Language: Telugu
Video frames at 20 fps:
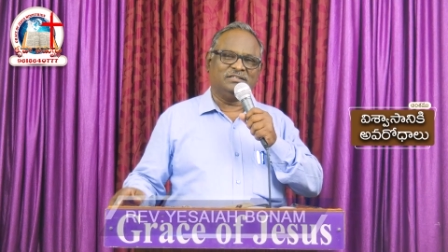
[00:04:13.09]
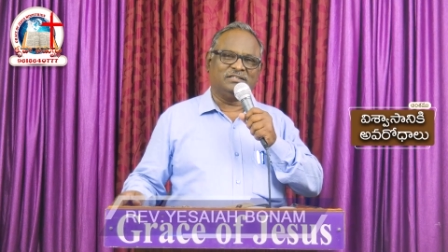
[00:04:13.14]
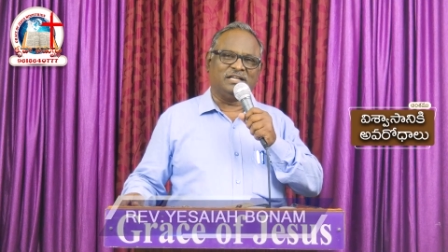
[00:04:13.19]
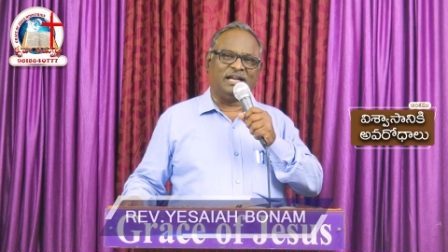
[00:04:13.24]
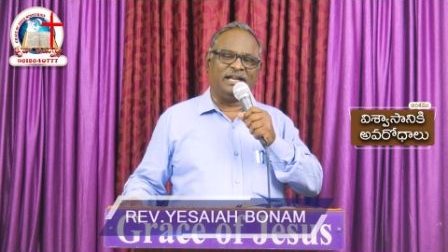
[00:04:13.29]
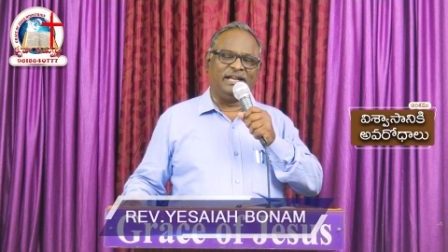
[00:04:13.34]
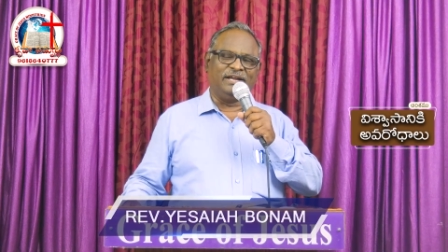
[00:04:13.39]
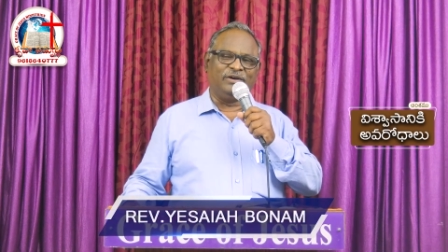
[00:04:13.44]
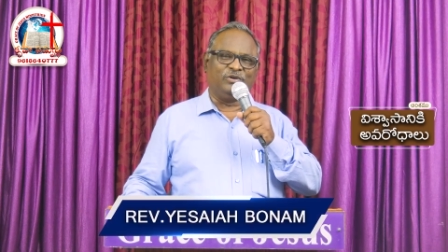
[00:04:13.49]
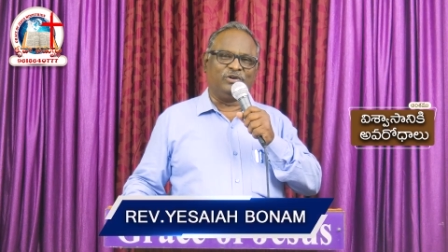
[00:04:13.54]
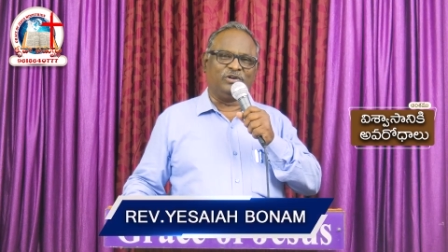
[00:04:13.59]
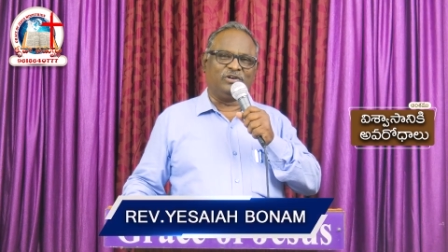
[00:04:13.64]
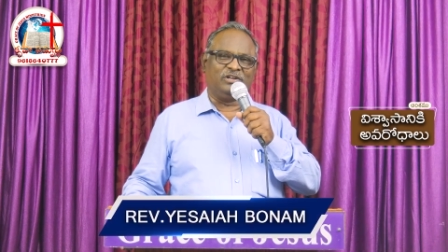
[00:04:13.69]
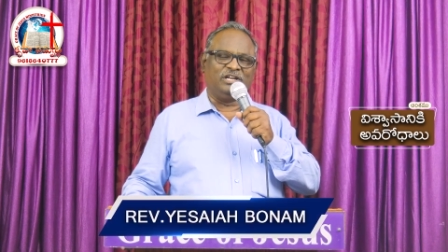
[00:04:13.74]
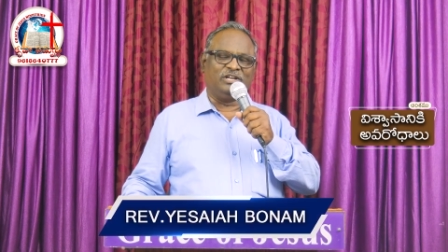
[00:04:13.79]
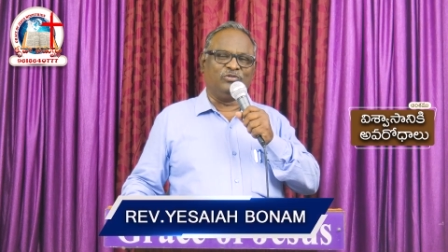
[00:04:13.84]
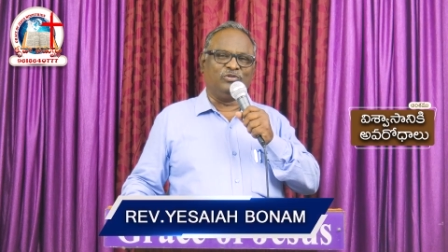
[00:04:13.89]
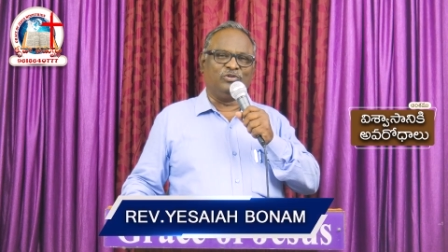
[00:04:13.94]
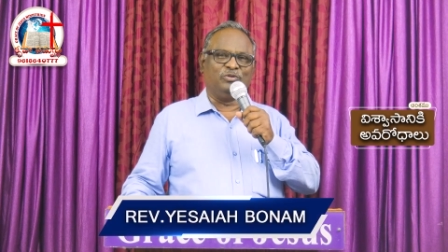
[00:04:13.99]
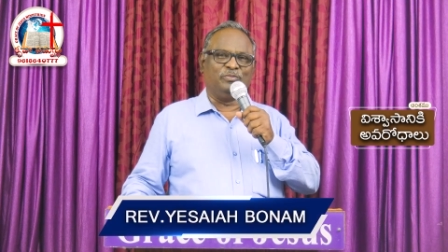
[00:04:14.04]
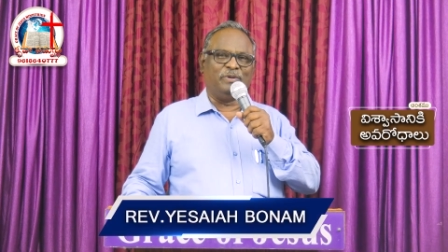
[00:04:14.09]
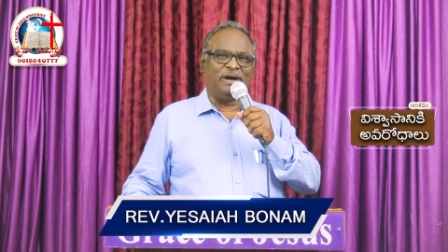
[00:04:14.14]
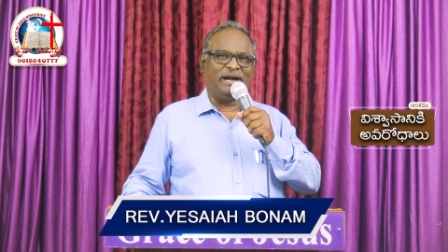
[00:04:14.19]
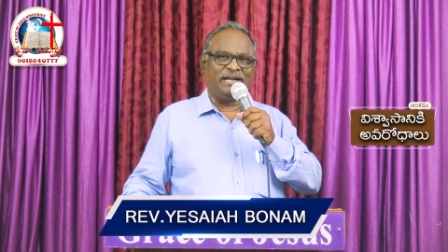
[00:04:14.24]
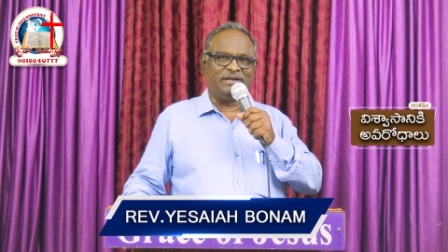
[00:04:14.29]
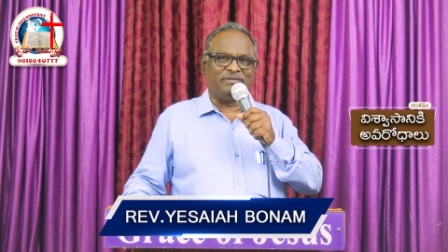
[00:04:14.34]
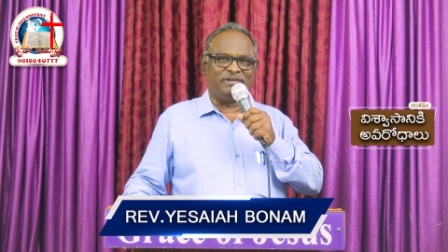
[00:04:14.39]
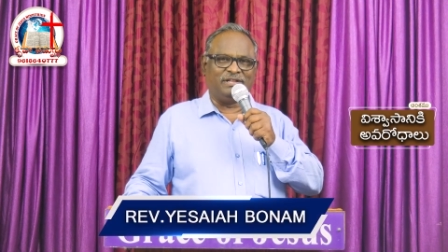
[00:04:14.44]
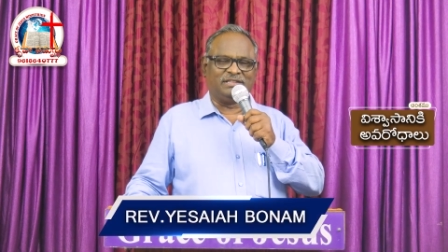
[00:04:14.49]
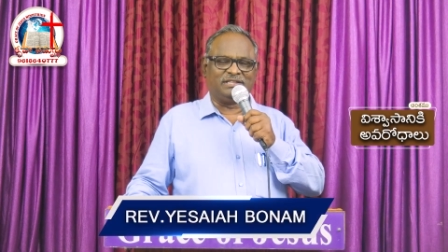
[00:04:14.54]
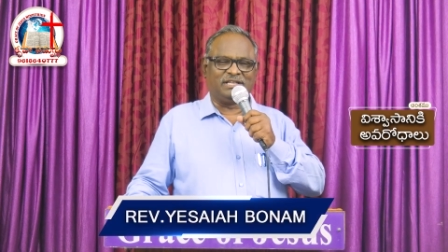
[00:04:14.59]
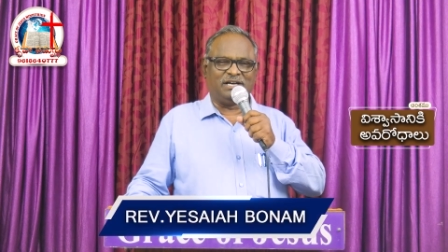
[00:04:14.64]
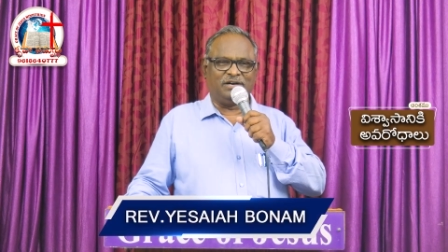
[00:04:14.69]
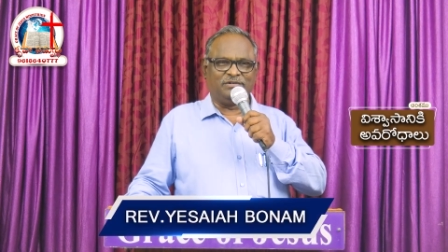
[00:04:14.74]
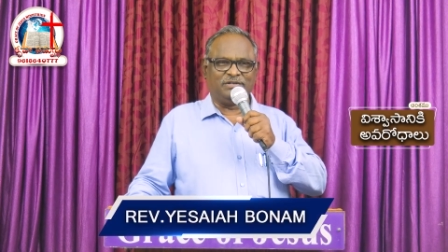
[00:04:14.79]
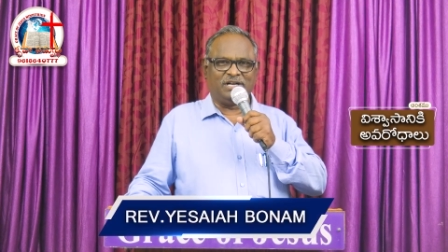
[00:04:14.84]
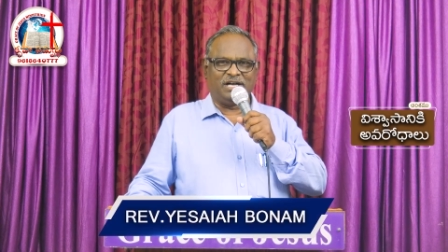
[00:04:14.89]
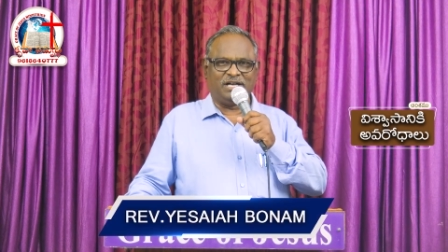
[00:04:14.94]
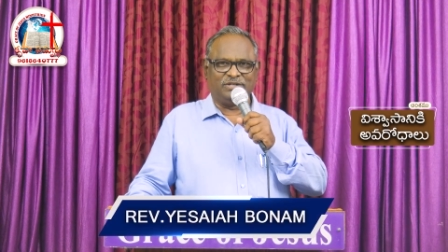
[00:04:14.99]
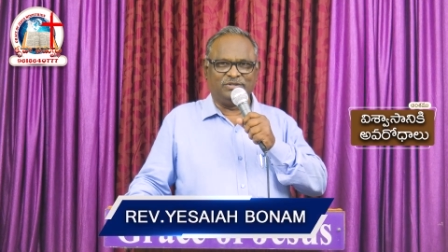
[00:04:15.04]
తండ్రి కొడుకులు ఇరువురు బయటికి వెళ్తూ
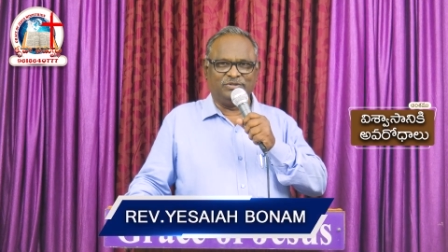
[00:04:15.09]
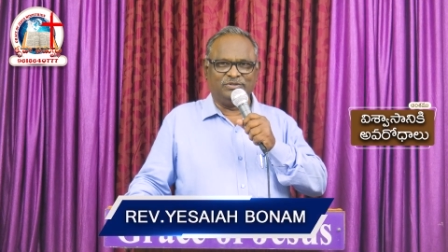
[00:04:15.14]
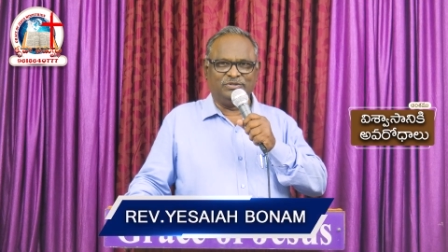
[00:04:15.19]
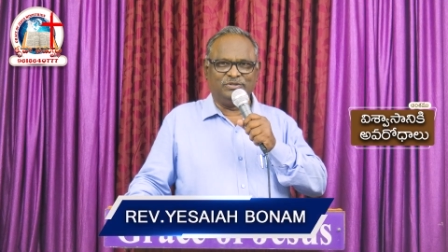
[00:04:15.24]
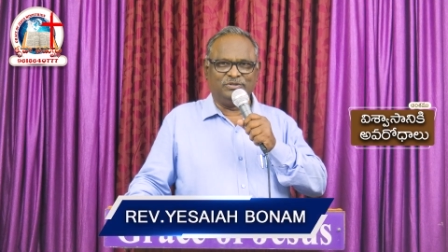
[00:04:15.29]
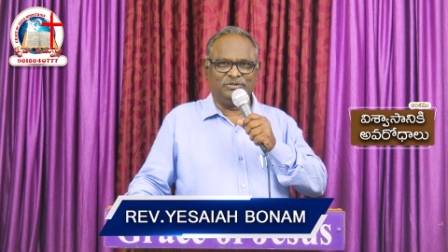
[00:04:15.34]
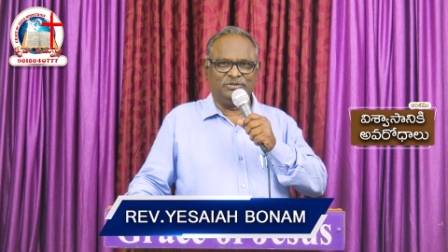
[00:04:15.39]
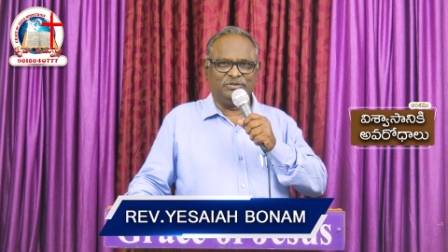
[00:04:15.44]
ఉన్నారు